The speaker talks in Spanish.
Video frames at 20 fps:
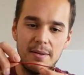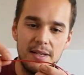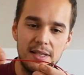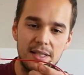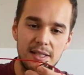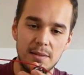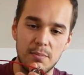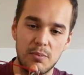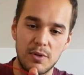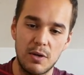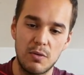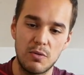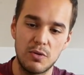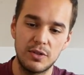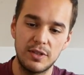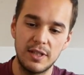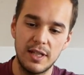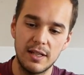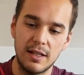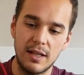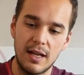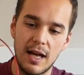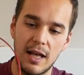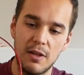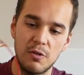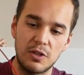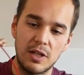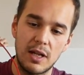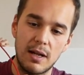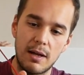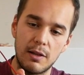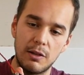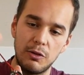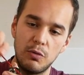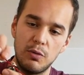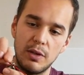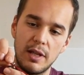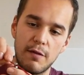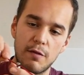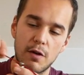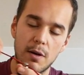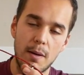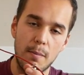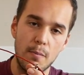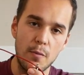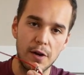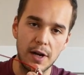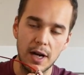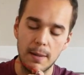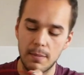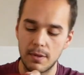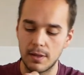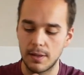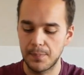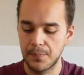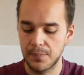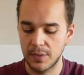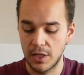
veis se puede ajustar a nuestra altura de forma muy rápida.